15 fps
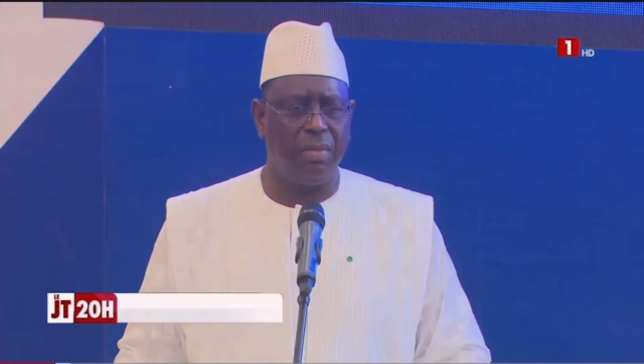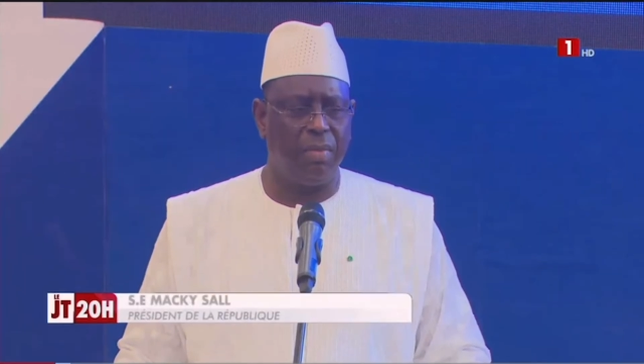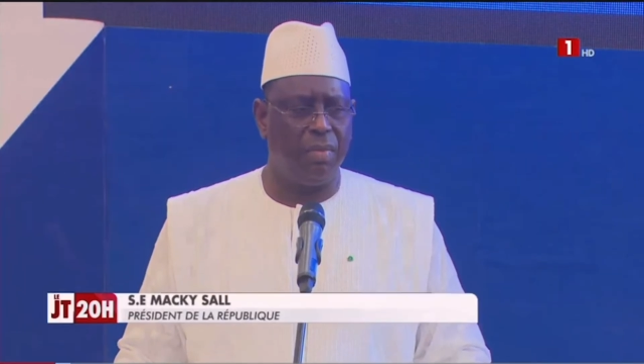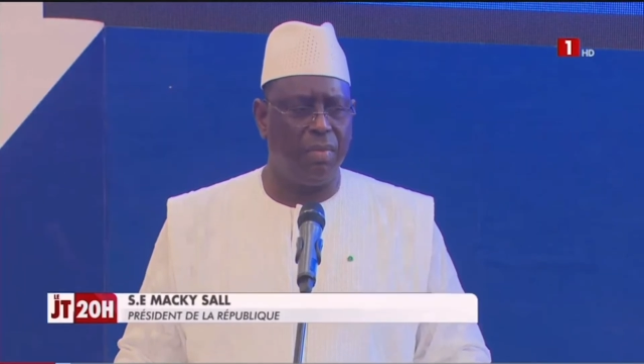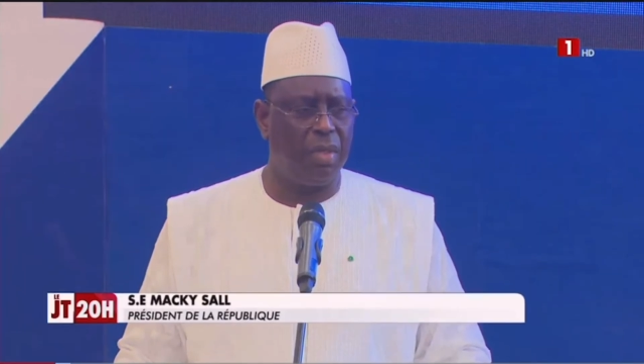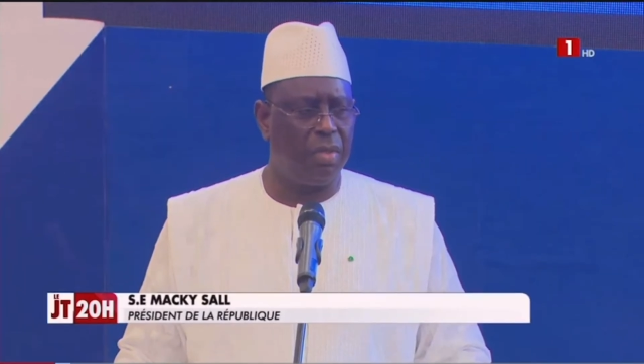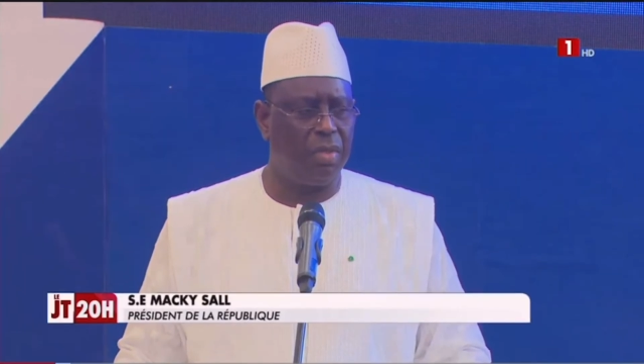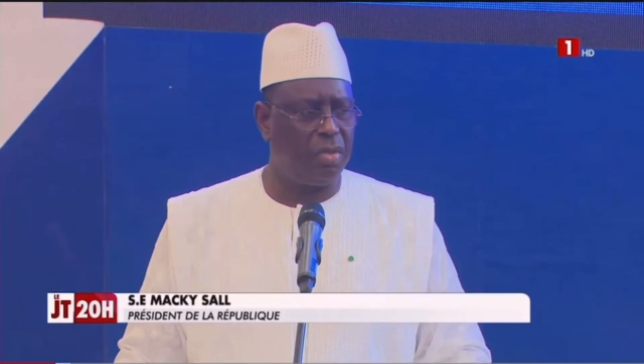
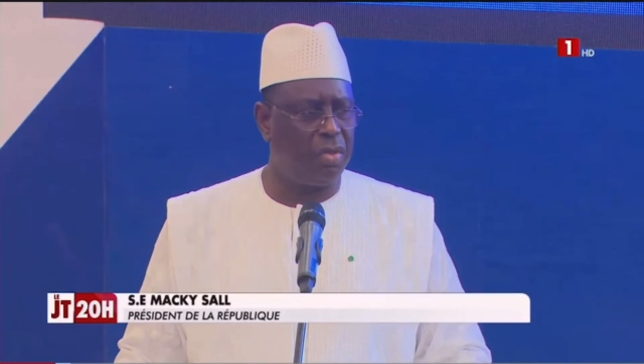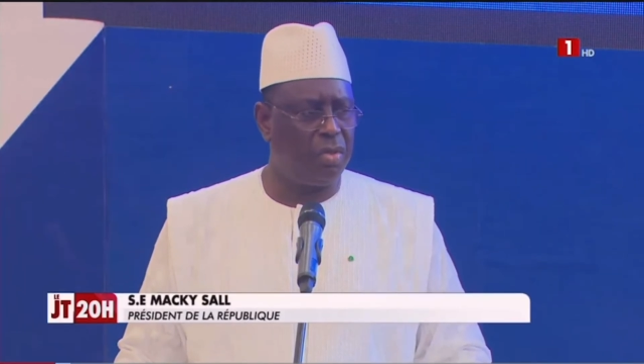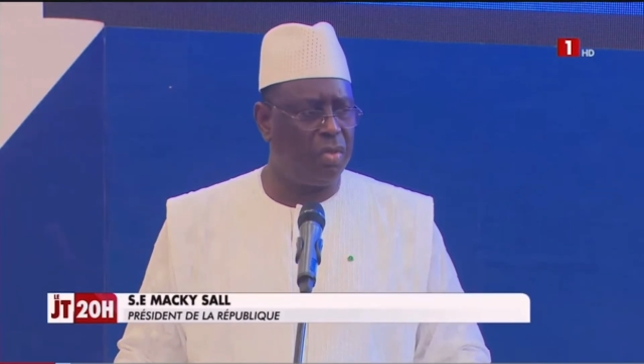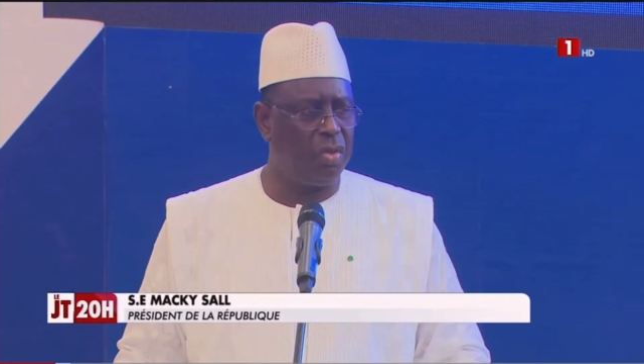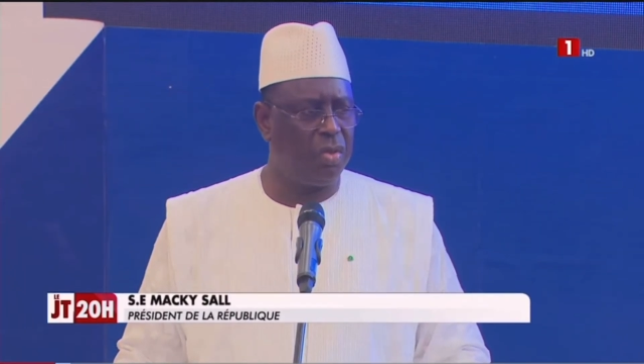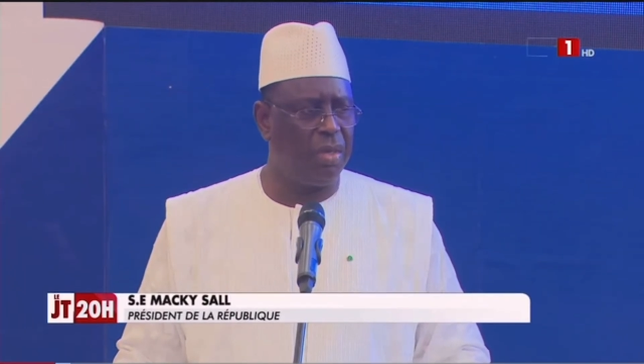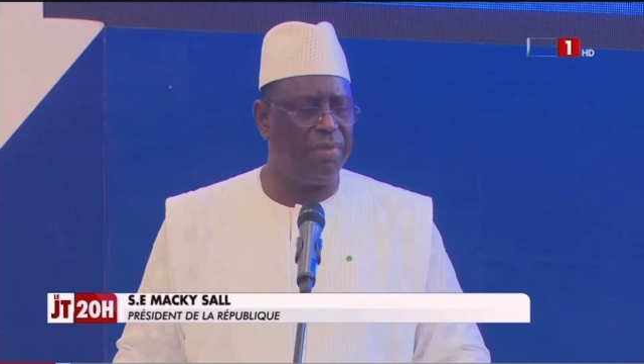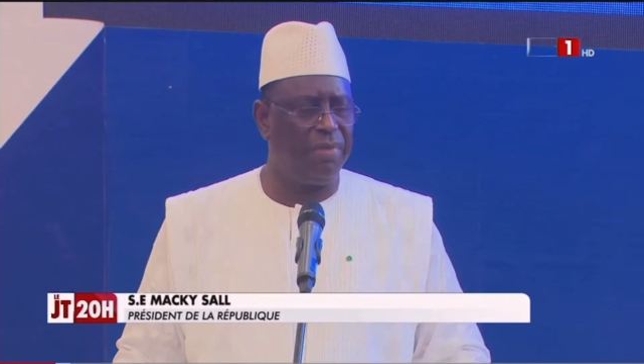Moi, je
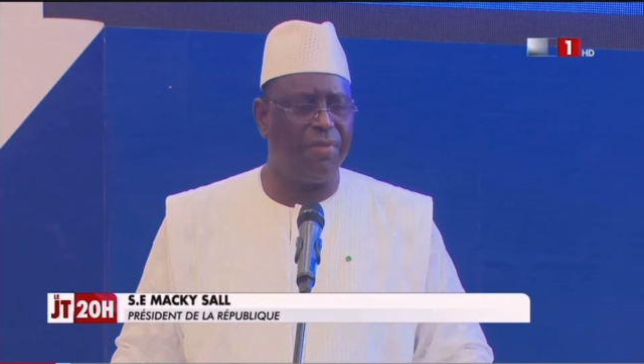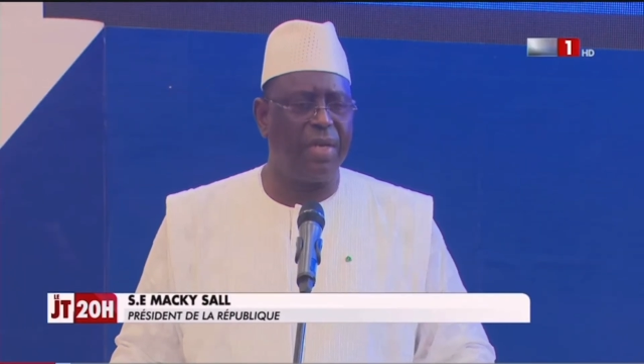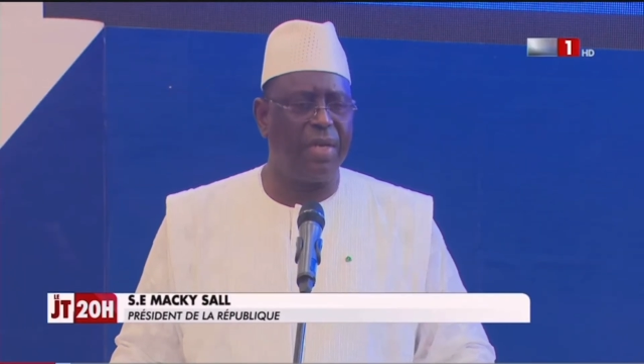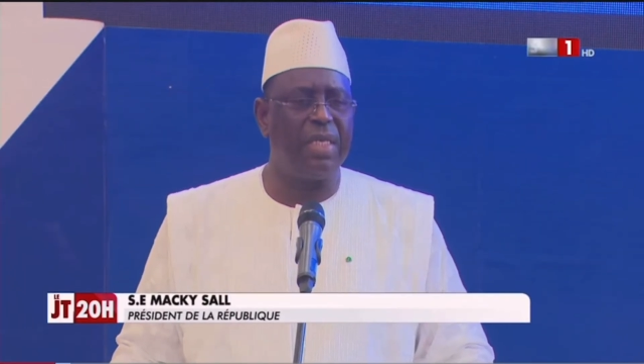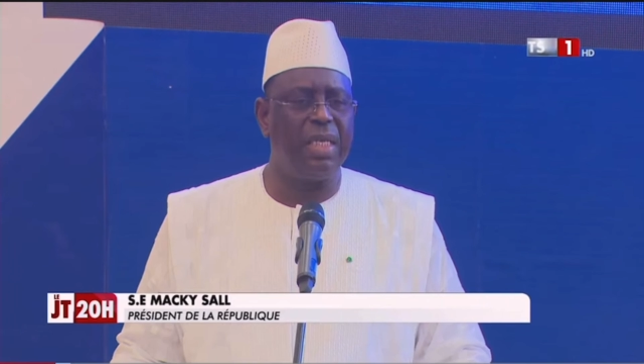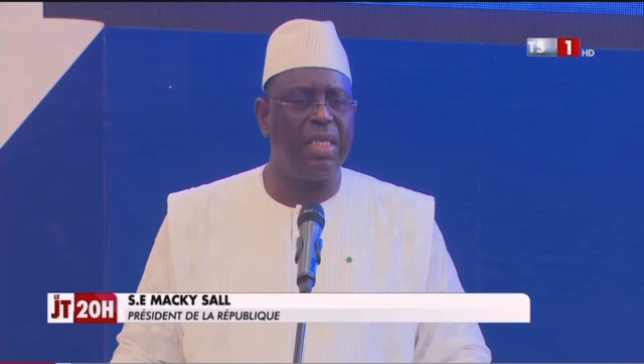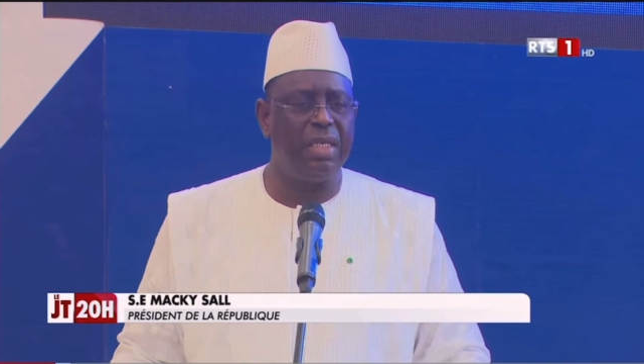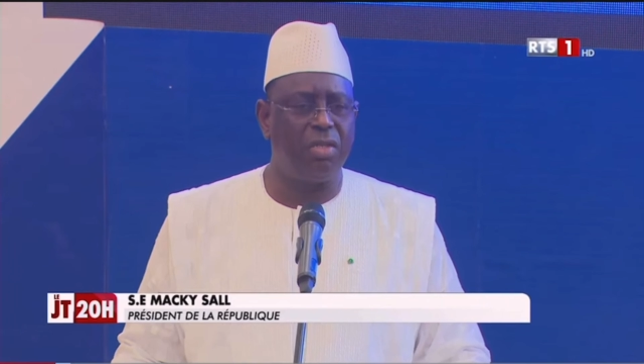suis un
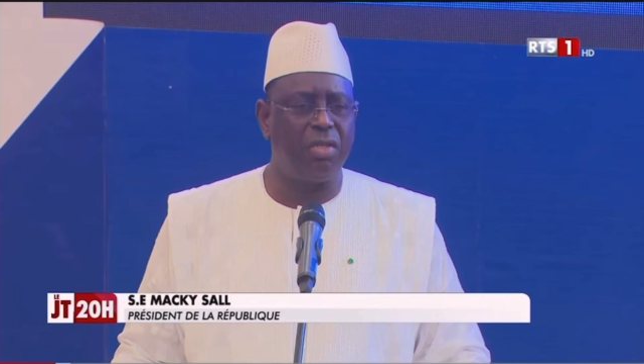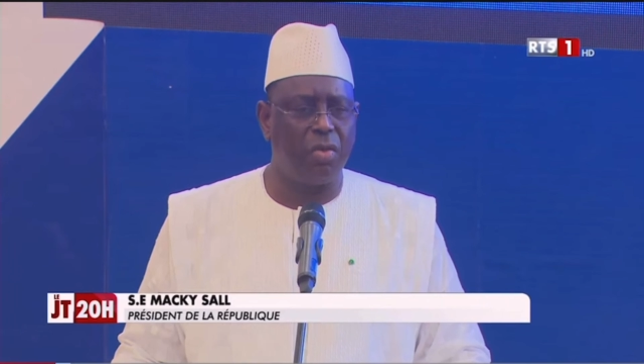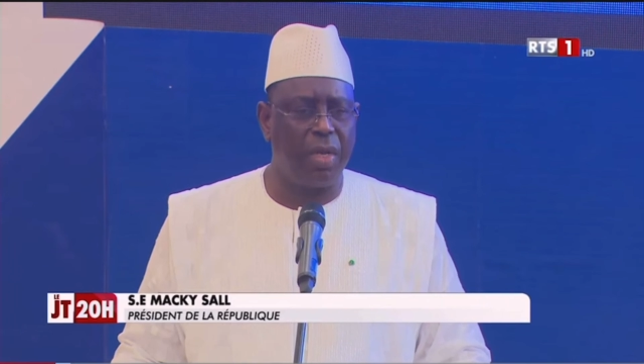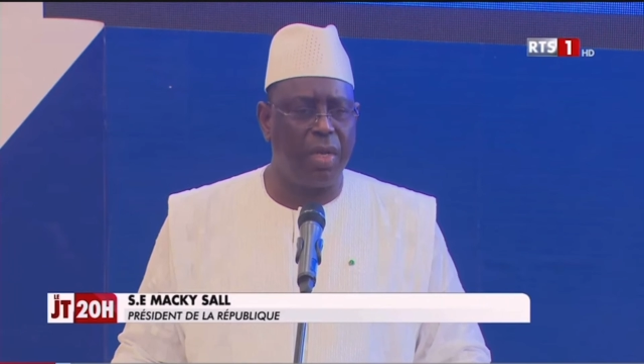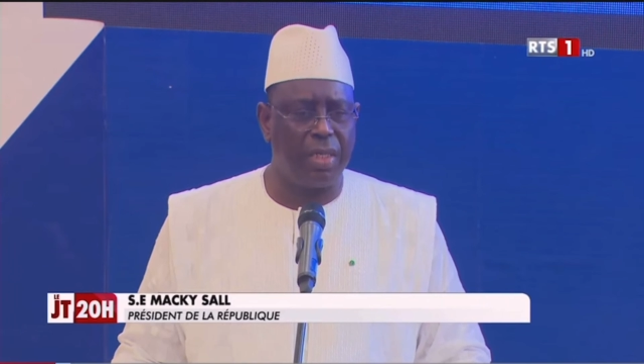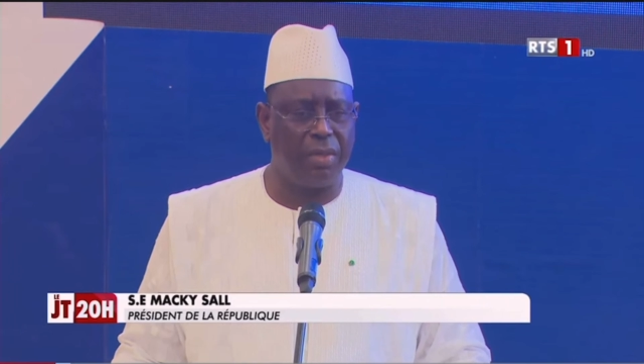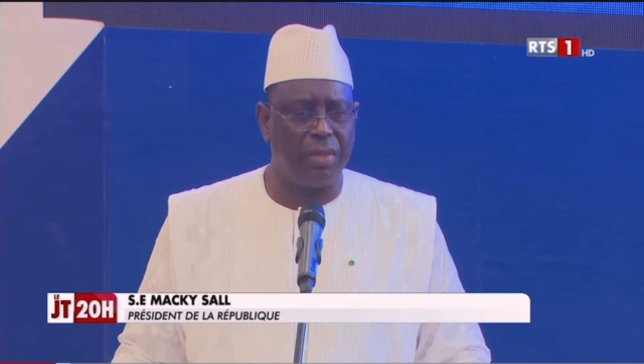fan de l'histoire,